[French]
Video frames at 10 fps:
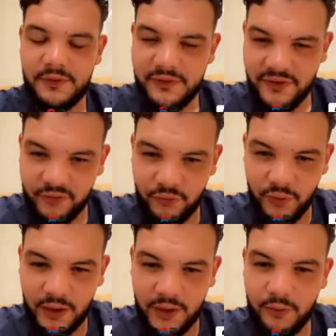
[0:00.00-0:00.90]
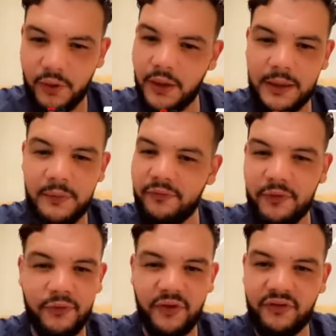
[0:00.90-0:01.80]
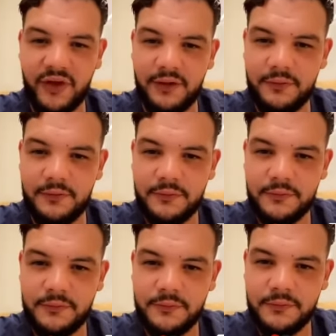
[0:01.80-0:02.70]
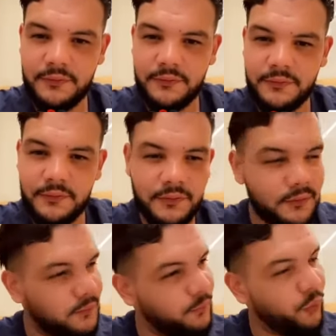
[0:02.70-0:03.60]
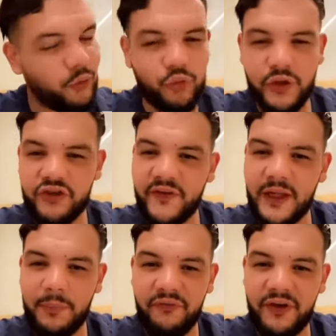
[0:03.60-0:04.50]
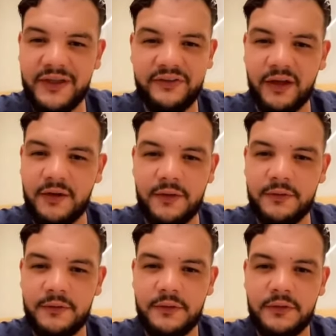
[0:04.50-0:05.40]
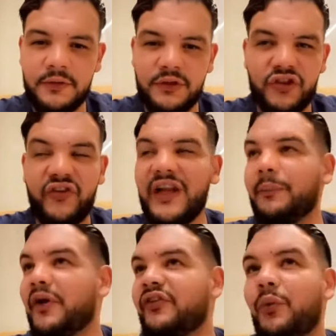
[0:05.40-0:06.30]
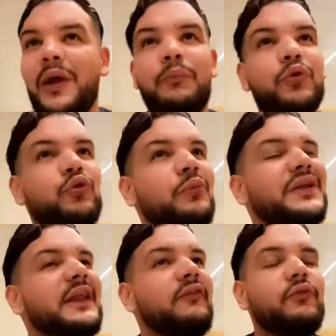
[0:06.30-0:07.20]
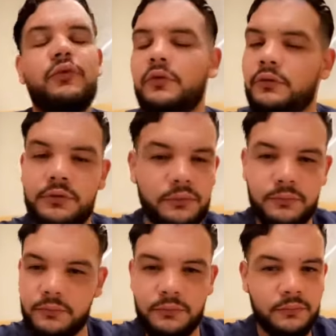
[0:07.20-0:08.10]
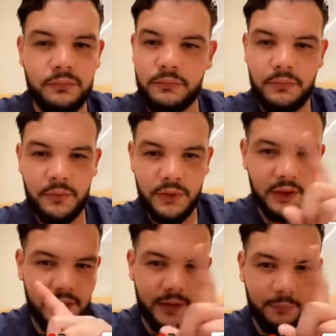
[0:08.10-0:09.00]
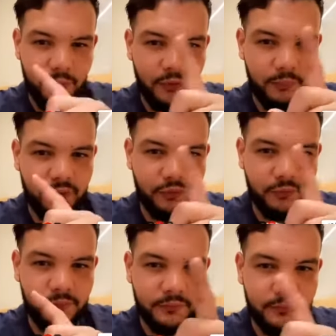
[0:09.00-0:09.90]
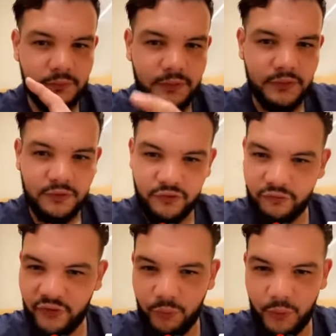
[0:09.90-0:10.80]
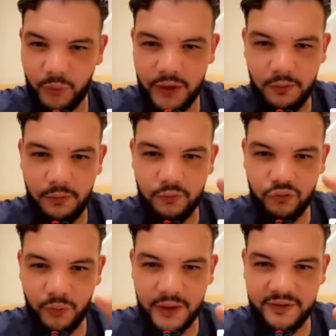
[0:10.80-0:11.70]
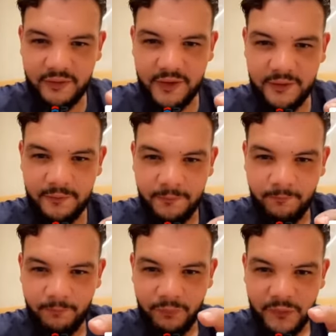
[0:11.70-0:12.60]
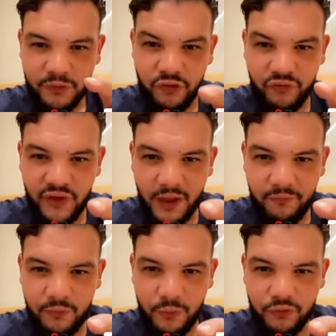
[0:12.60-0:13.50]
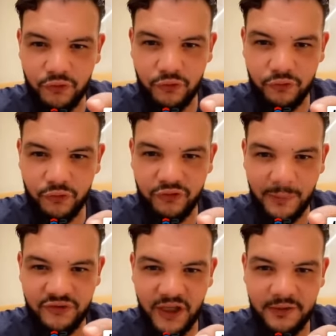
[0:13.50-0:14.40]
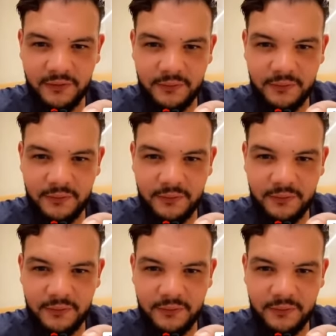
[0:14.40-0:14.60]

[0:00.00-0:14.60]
Ça se réglera comme ils veulent que ça se règle. Moi, en tout cas, je n'aimerais pas faire des câlins. Je n'aimerais pas dire, ouais, poteau, mais t'as vu. Il n'y a plus de poteau. Je fais rigolo sur Internet. Je fais influenceuse sur Snapchat.